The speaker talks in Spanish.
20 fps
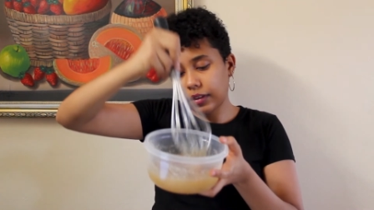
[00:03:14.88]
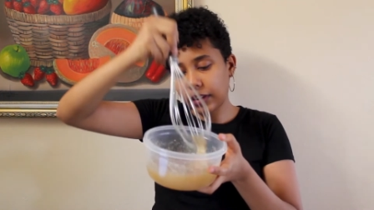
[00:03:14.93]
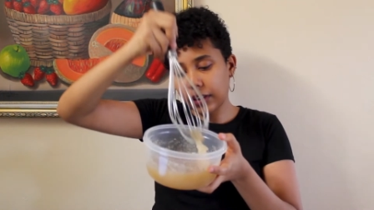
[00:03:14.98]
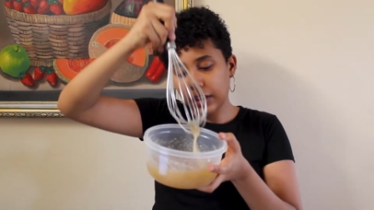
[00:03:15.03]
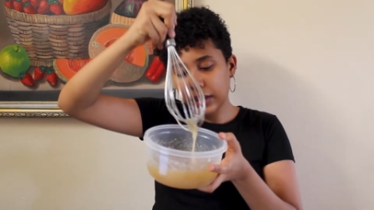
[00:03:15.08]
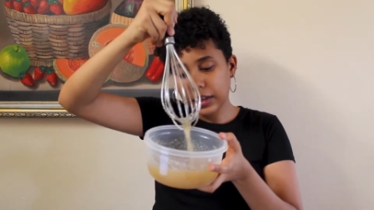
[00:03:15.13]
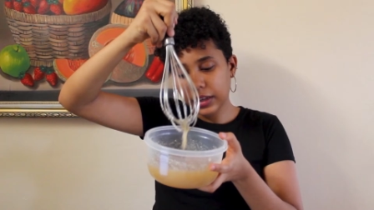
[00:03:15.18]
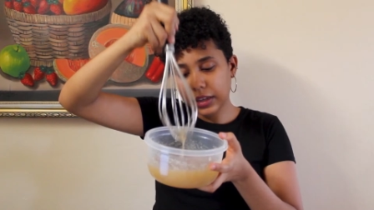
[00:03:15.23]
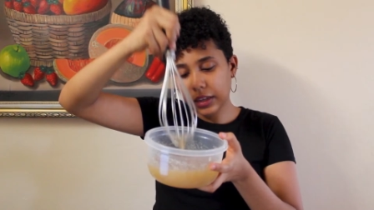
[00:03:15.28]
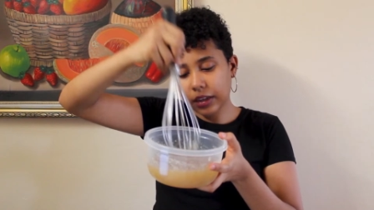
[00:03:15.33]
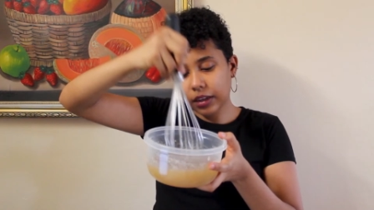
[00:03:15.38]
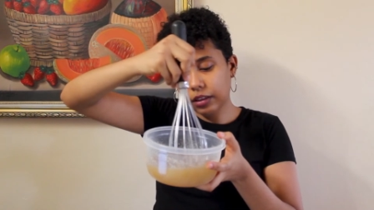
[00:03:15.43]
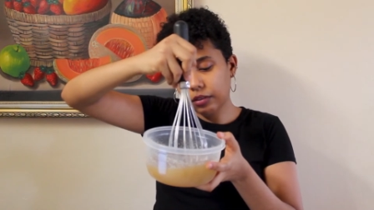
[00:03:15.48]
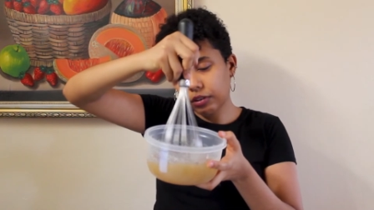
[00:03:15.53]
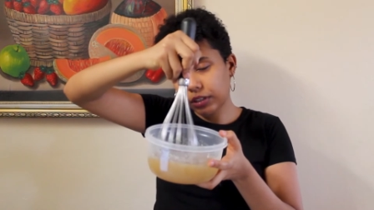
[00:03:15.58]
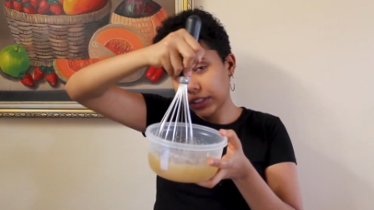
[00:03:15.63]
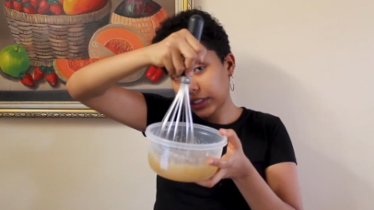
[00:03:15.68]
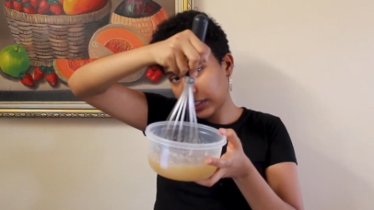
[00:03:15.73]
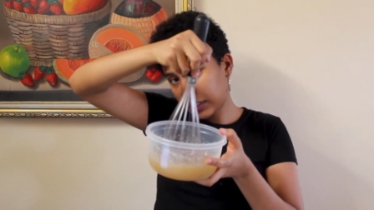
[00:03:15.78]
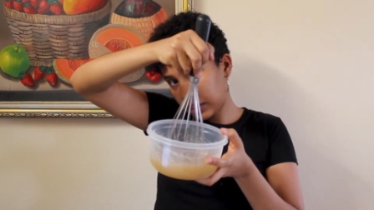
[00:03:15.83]
Ya que quedó
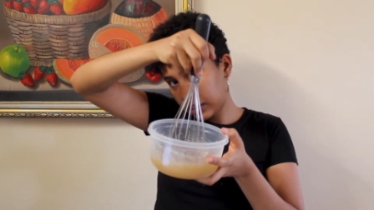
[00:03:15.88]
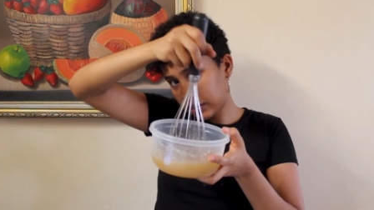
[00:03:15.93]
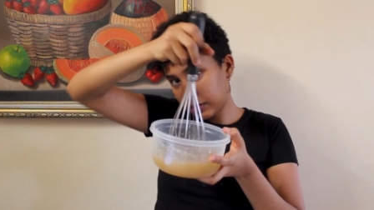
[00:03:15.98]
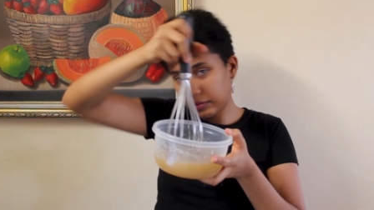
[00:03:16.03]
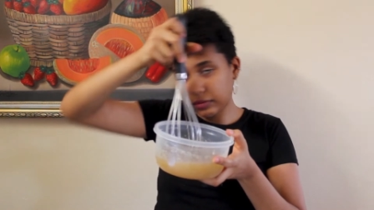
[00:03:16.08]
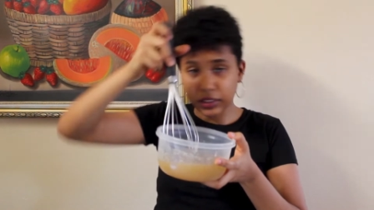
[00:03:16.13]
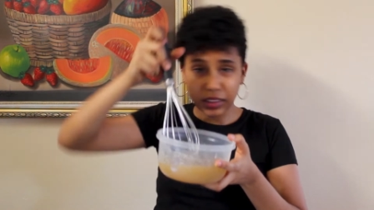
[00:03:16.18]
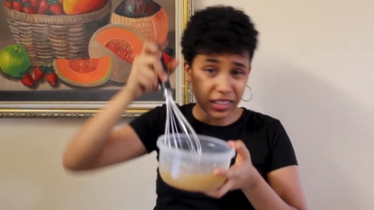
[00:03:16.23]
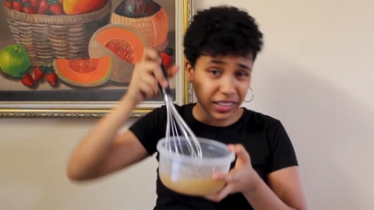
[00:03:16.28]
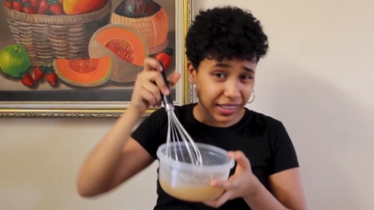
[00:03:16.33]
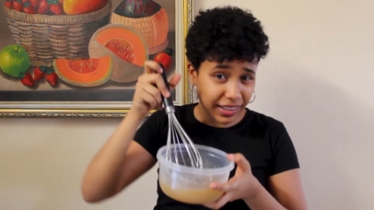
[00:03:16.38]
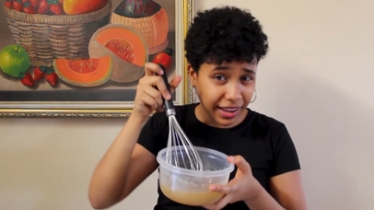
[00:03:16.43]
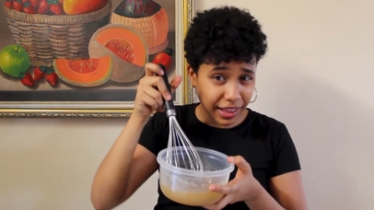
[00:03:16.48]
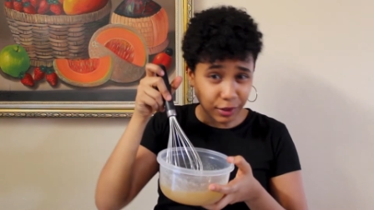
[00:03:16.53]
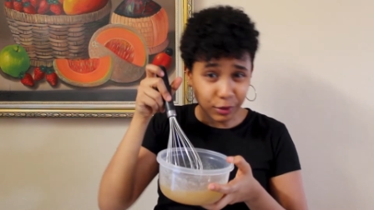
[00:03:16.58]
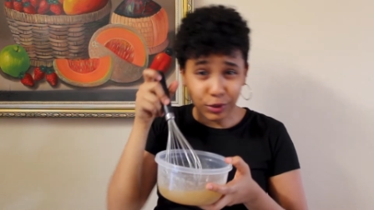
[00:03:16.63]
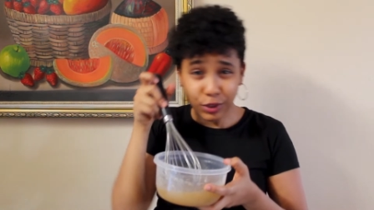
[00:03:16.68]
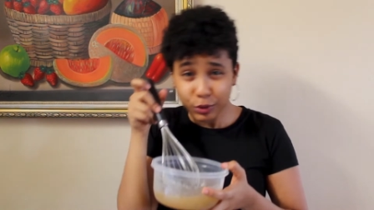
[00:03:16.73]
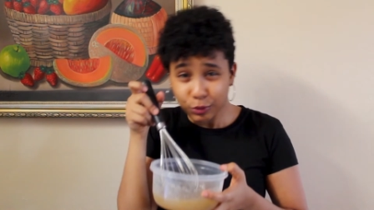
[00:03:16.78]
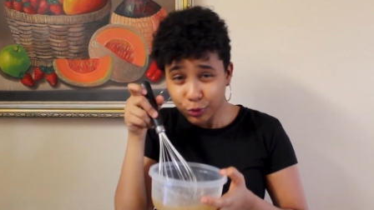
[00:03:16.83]
así,
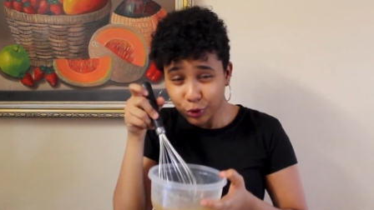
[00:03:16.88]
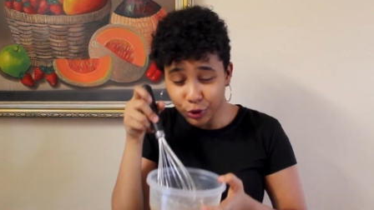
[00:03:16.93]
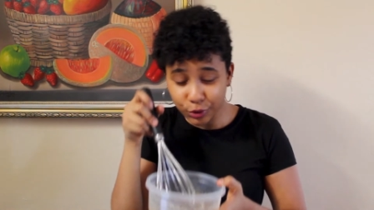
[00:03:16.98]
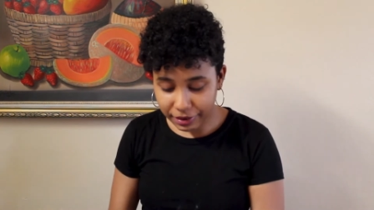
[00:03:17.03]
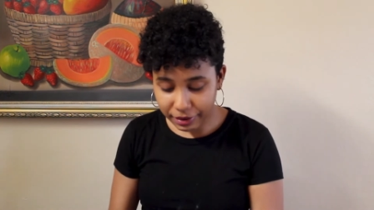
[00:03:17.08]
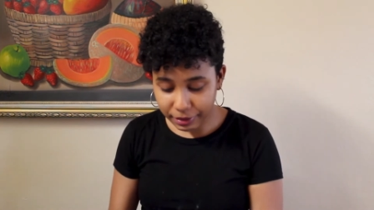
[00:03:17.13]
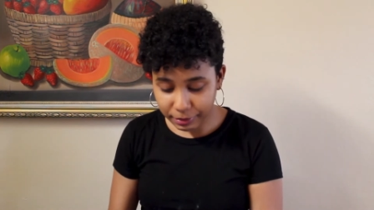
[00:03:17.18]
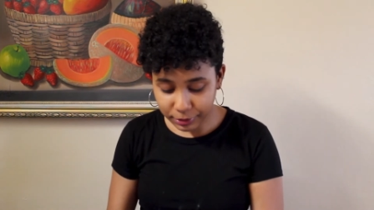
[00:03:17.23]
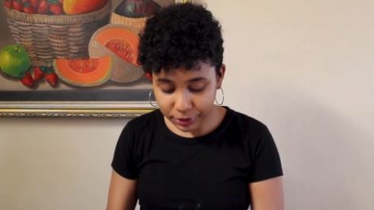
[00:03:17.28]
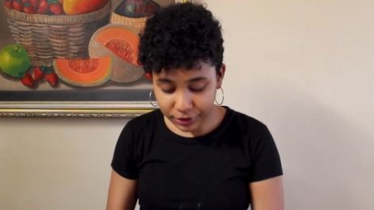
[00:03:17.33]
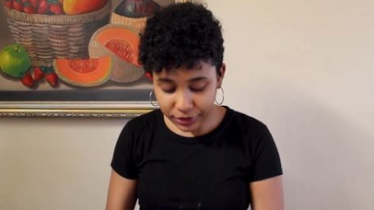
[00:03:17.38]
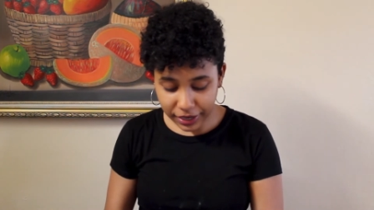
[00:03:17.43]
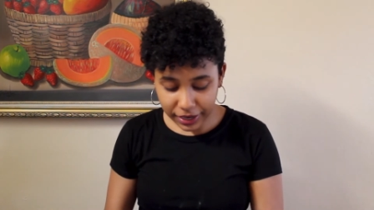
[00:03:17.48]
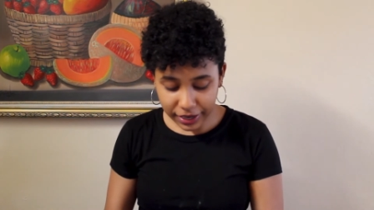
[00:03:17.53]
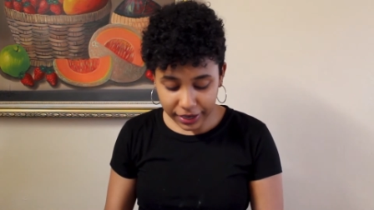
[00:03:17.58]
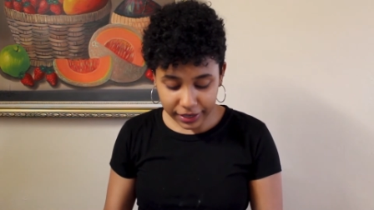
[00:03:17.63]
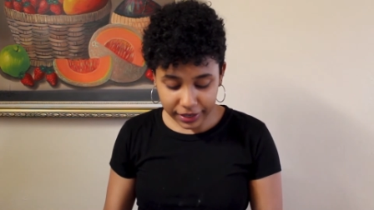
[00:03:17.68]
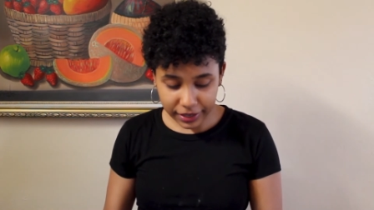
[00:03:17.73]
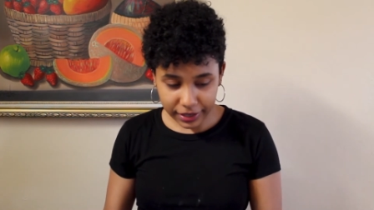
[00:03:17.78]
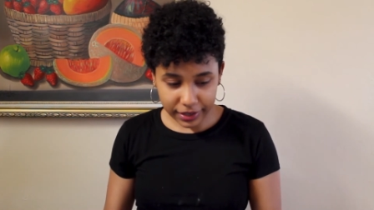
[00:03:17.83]
integrado, según yo, le vamos
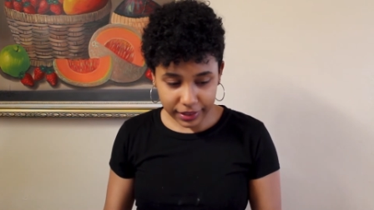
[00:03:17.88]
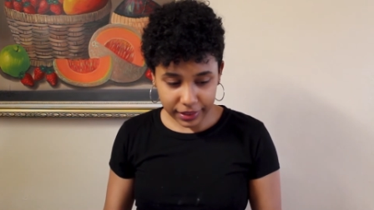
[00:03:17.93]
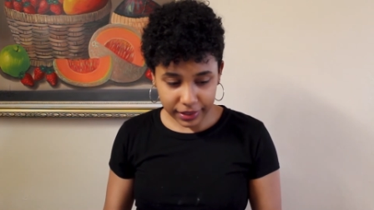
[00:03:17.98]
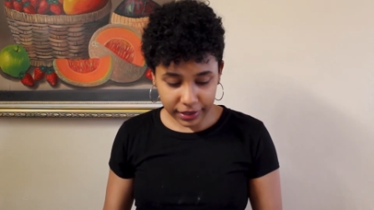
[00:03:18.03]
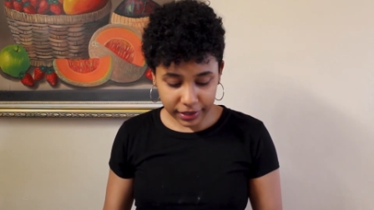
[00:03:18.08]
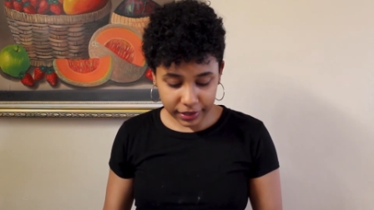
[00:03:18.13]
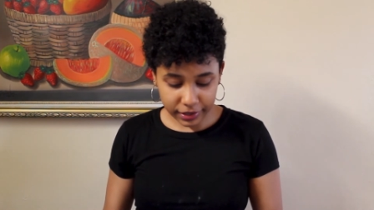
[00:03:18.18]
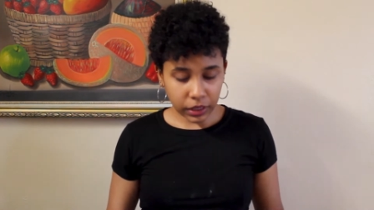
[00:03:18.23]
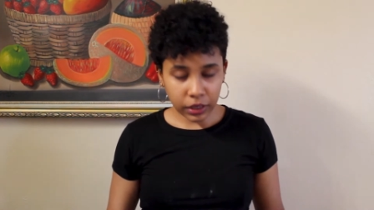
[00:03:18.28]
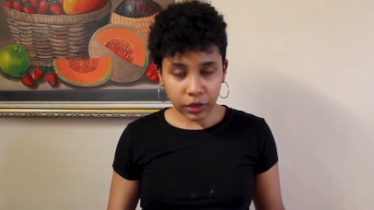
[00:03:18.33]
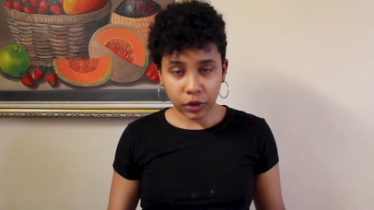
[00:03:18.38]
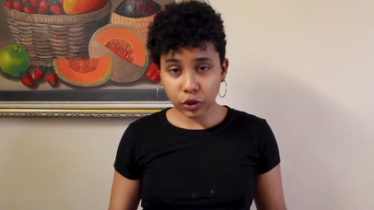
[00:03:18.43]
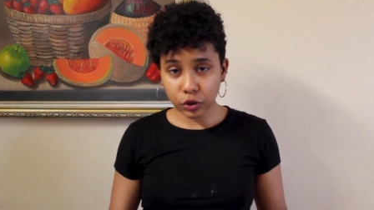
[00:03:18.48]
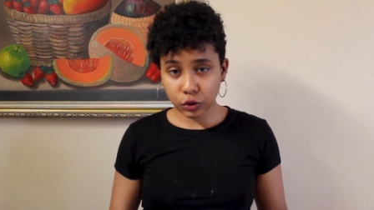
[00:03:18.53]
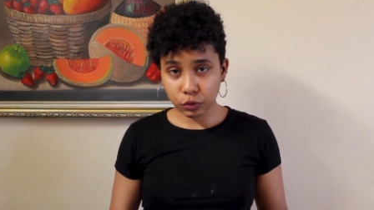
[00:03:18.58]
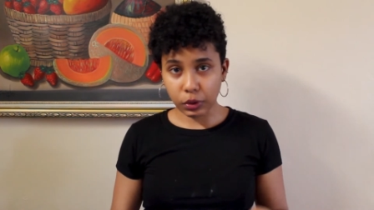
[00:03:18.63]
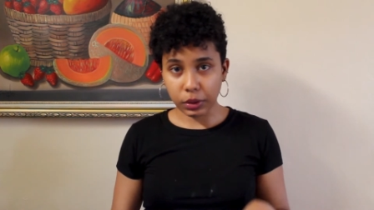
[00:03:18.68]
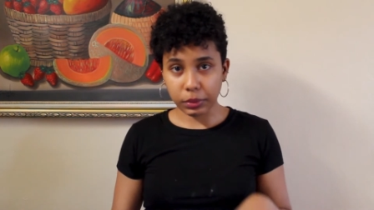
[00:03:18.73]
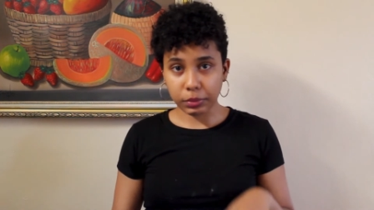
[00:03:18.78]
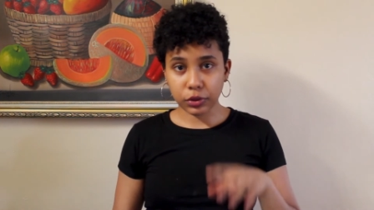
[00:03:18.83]
a añadir
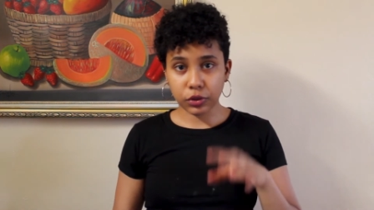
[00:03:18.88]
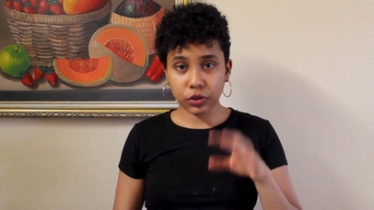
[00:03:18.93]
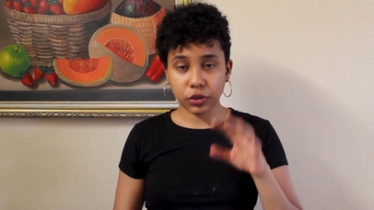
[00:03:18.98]
los huevos.